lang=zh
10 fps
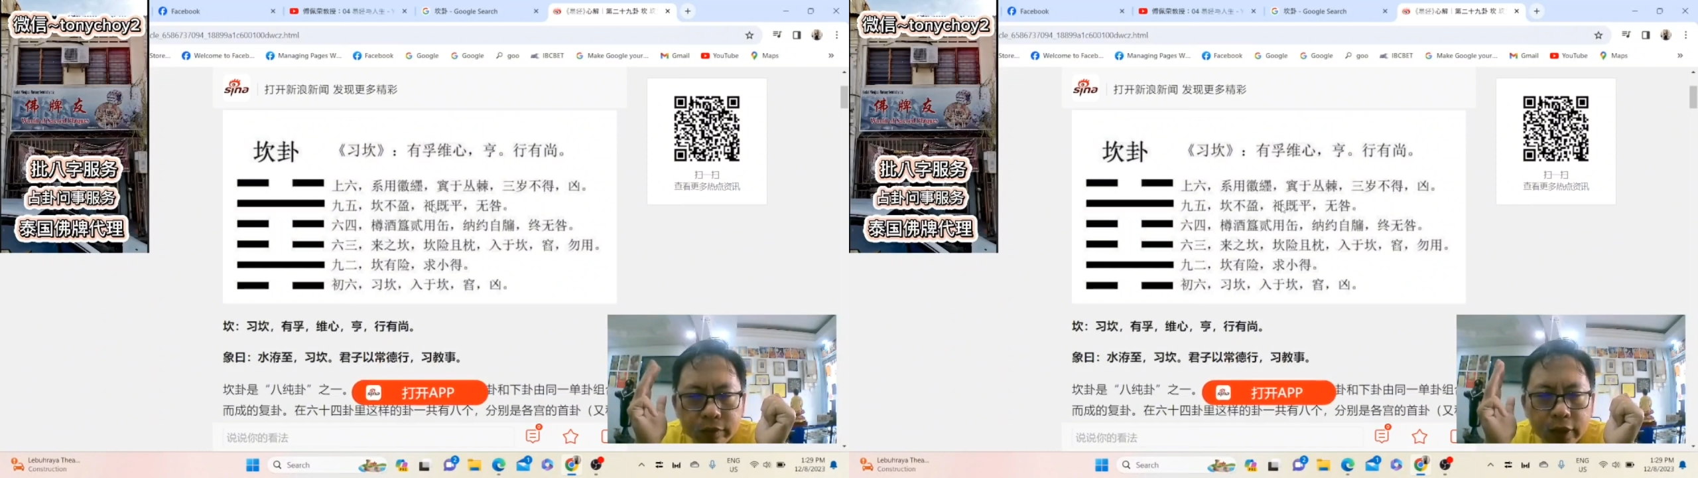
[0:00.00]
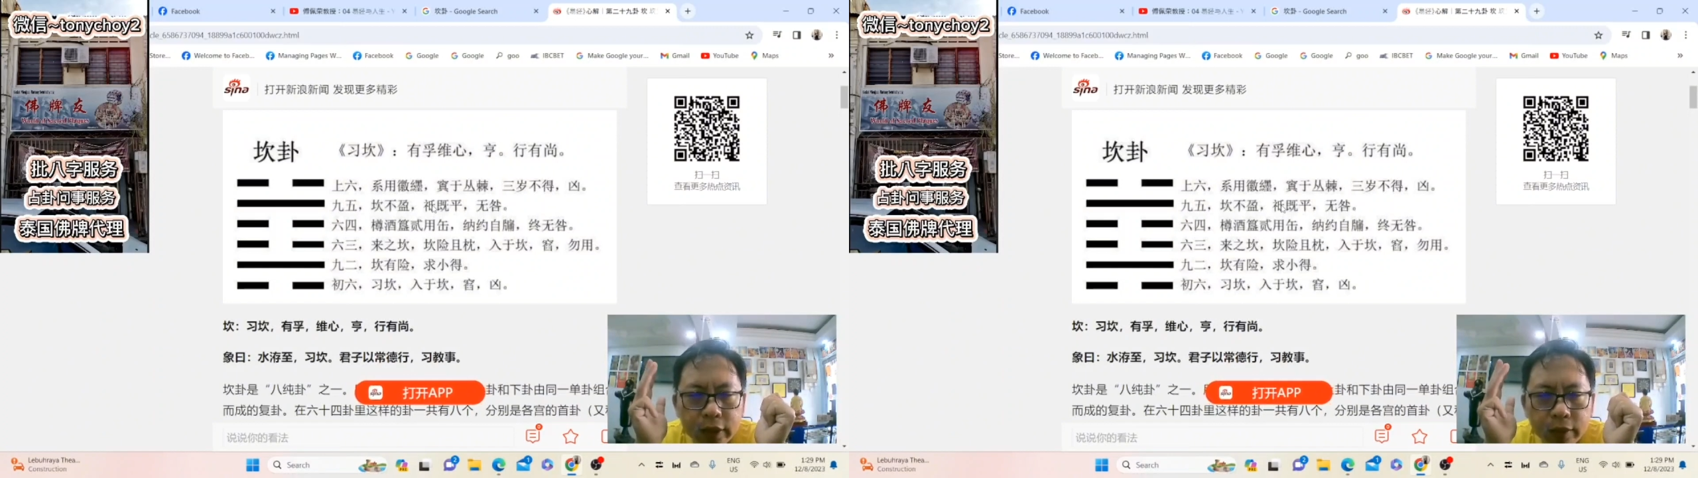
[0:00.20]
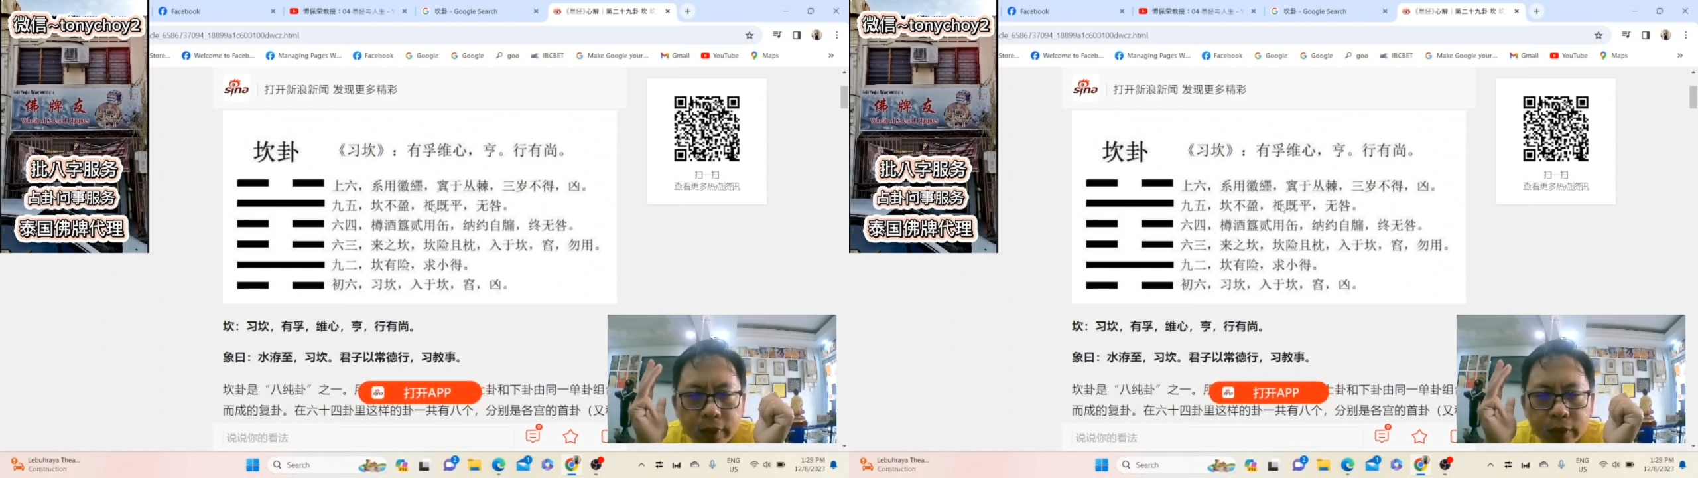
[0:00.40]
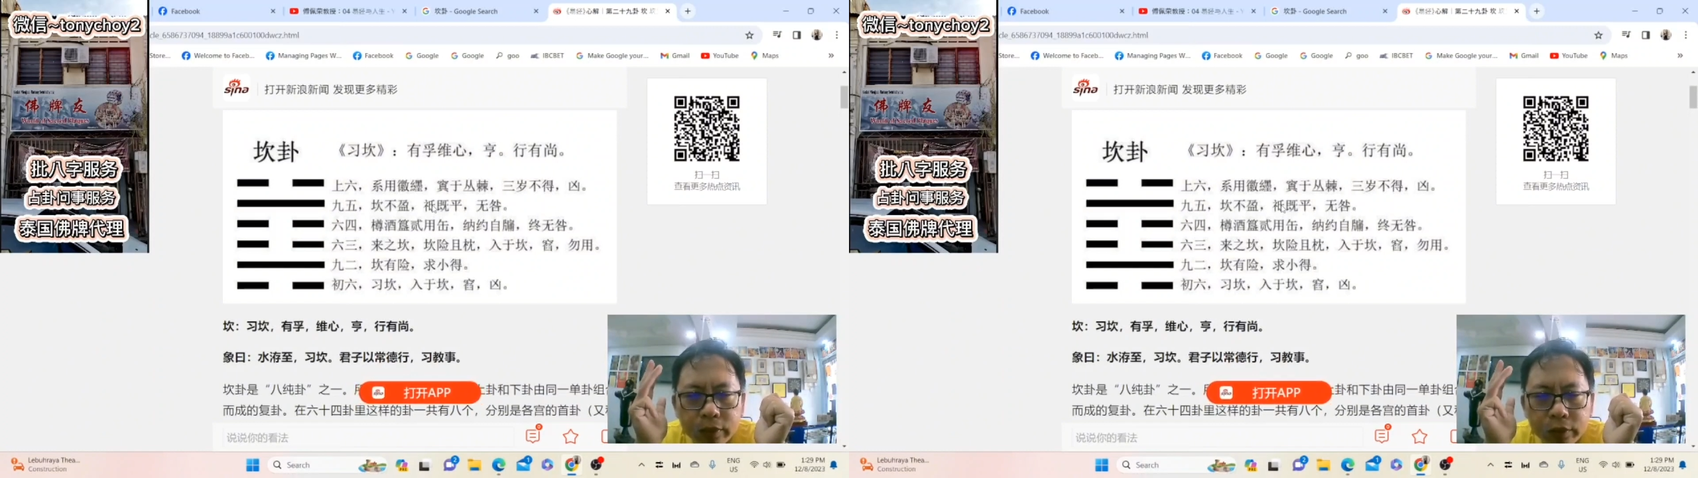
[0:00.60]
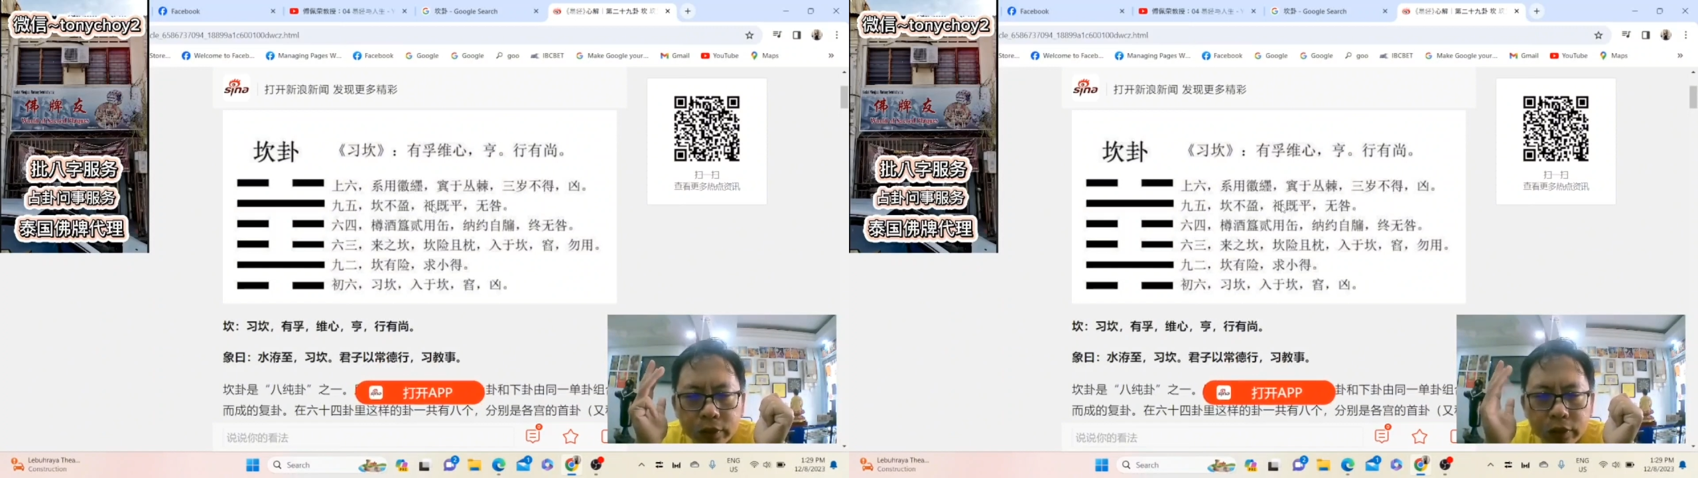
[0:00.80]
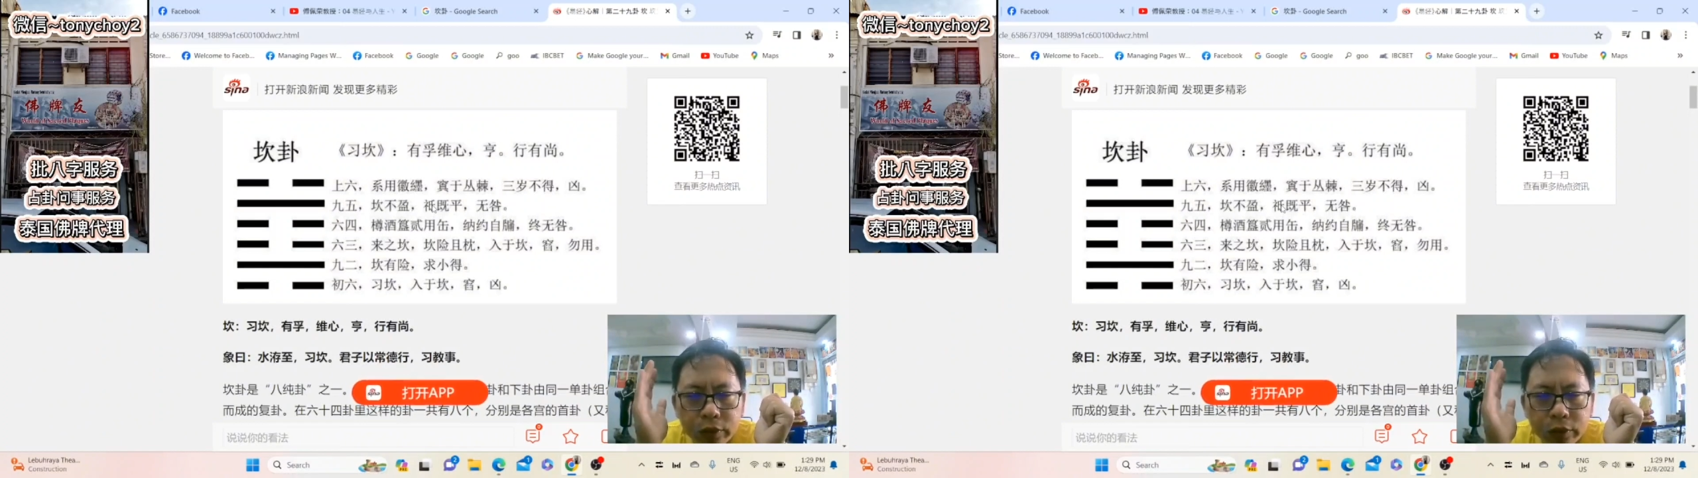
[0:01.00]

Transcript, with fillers: 匪其朋无咎。